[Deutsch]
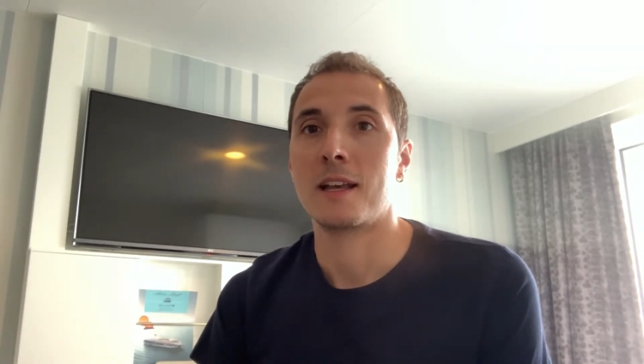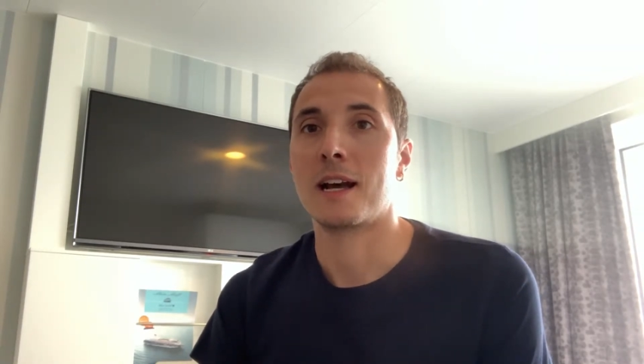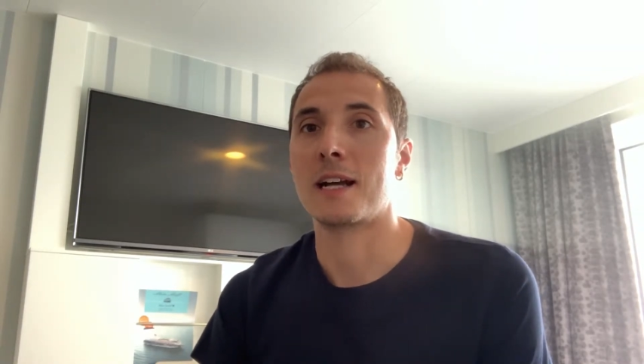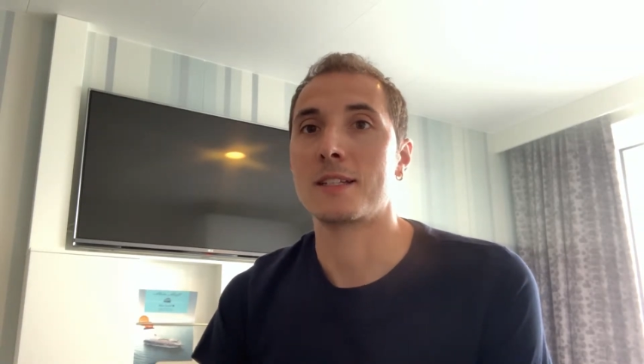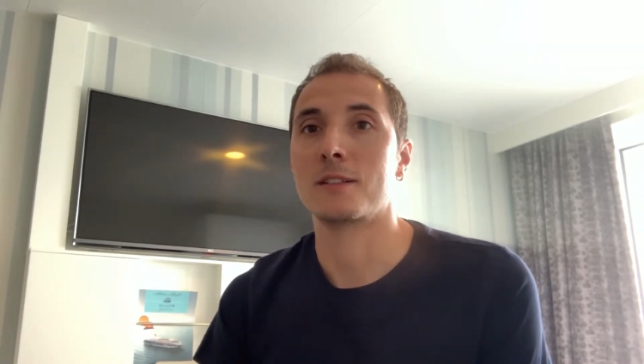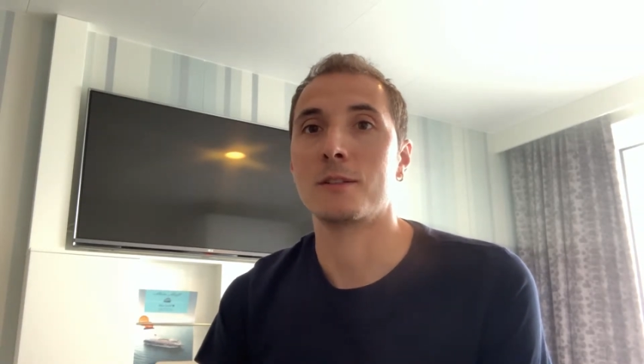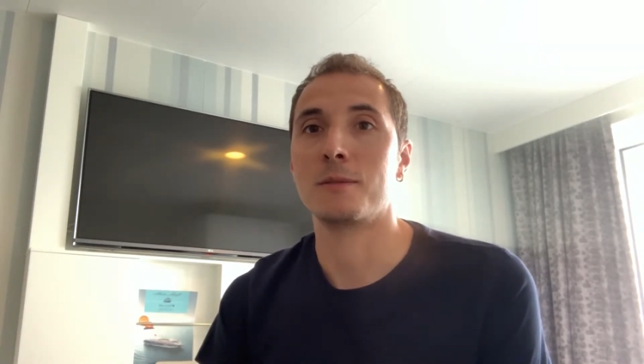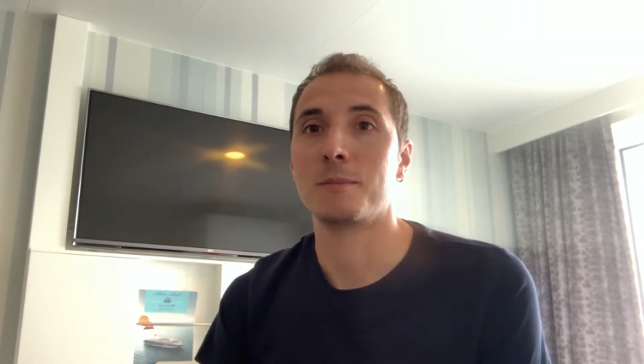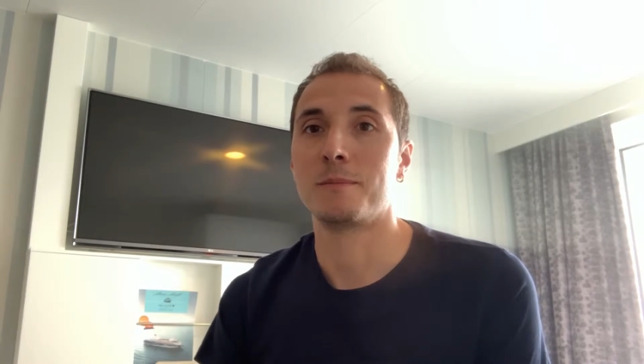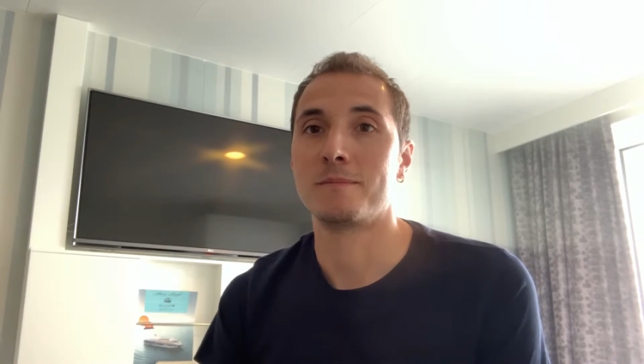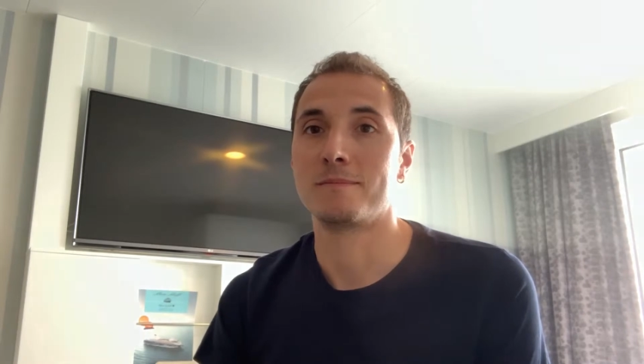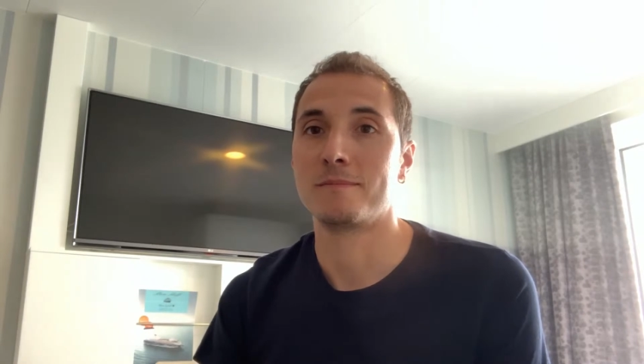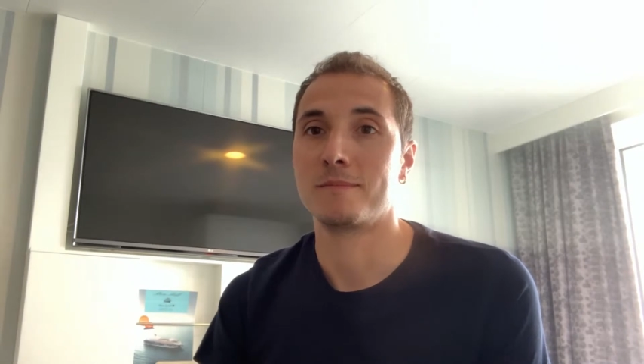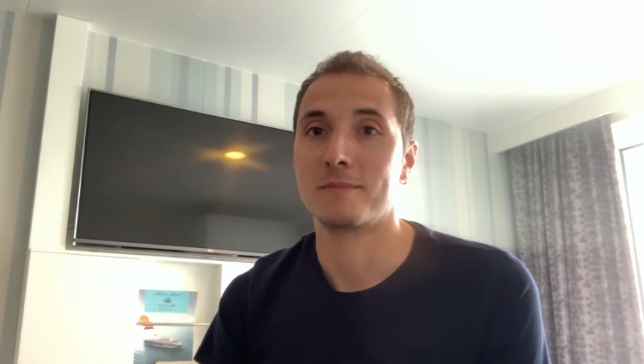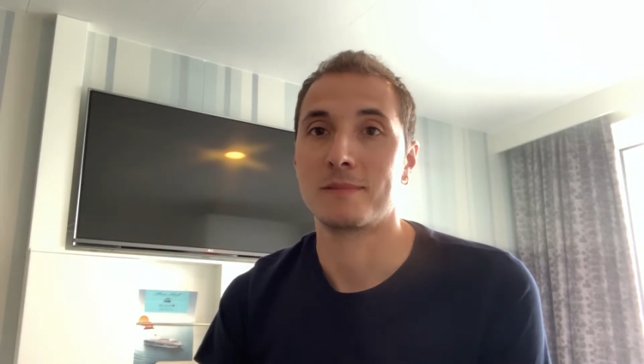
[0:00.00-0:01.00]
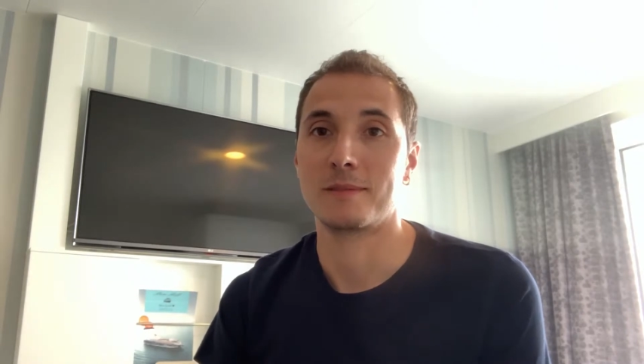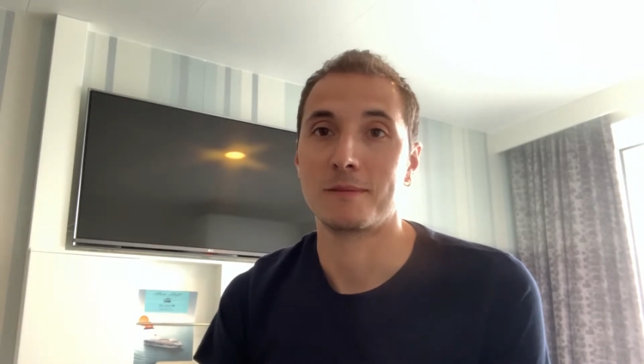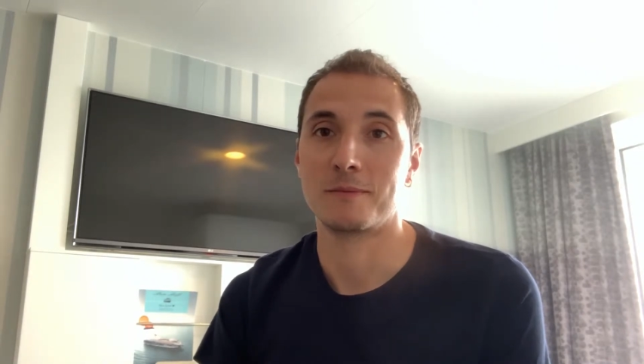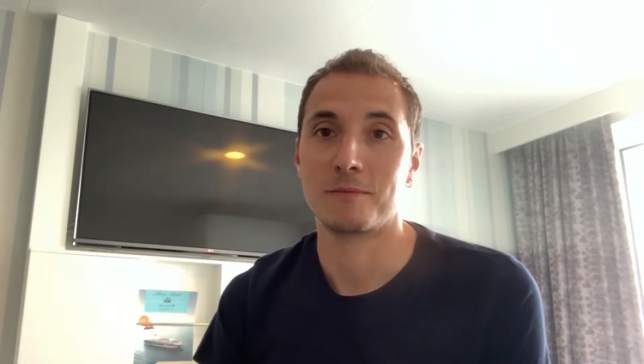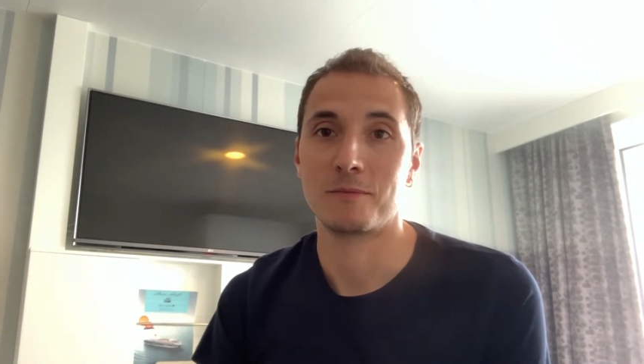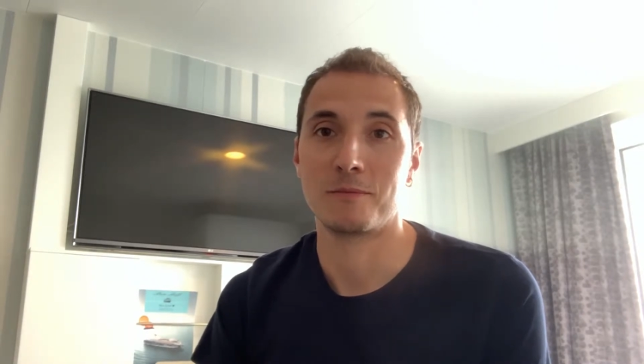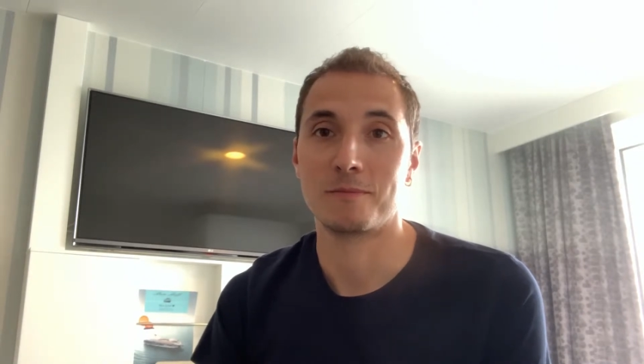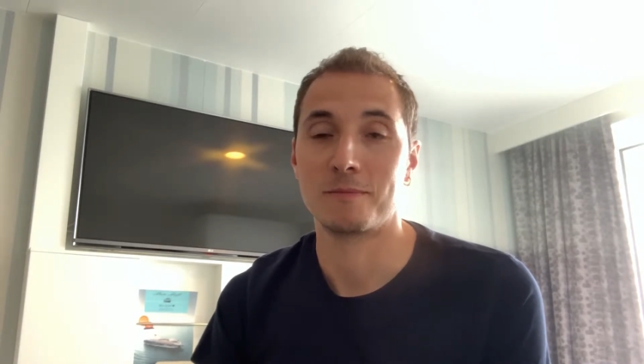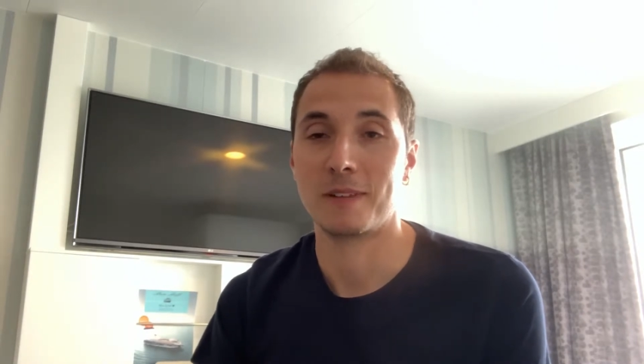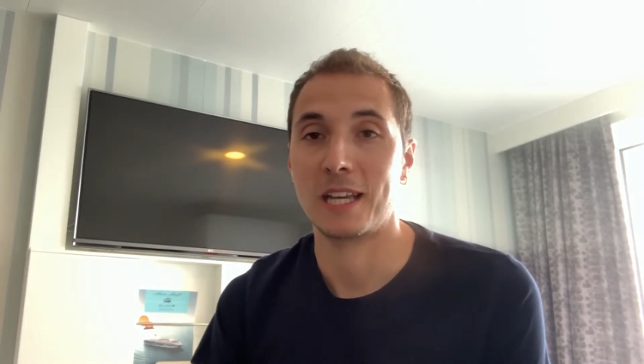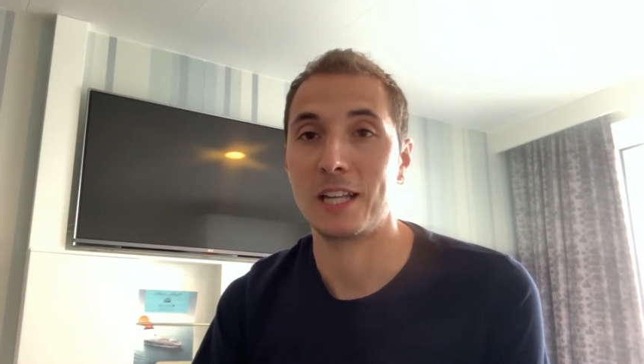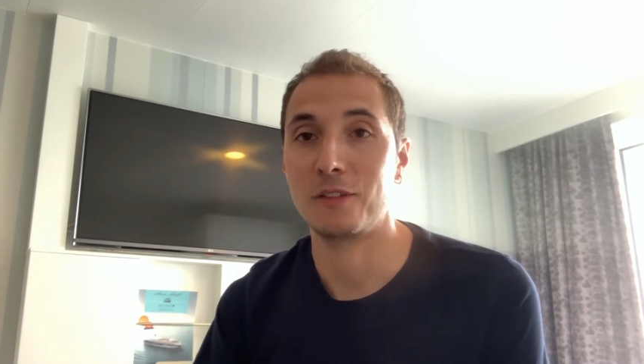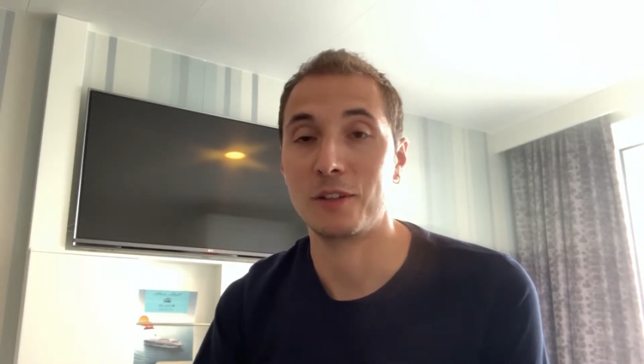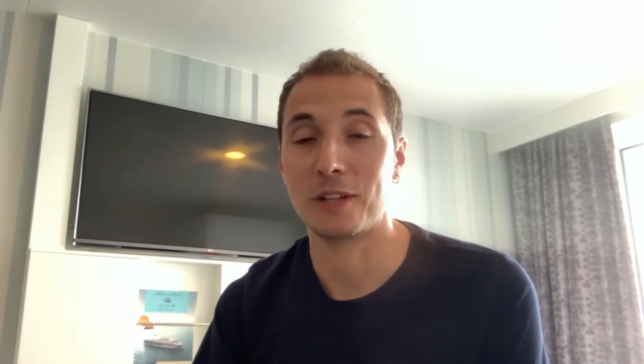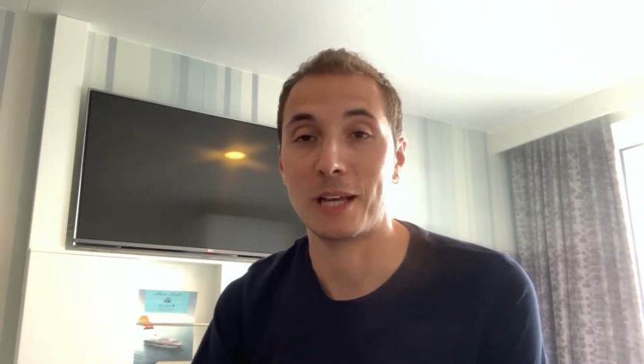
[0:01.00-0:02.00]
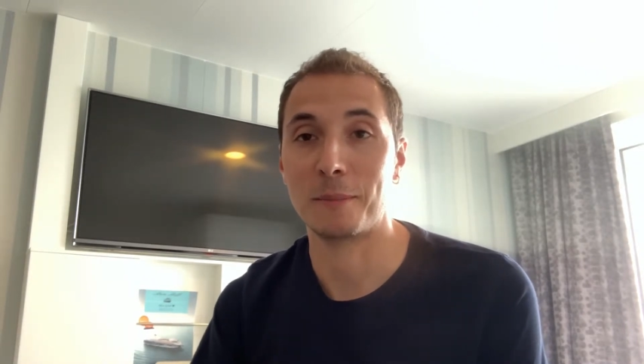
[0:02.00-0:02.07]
Also entweder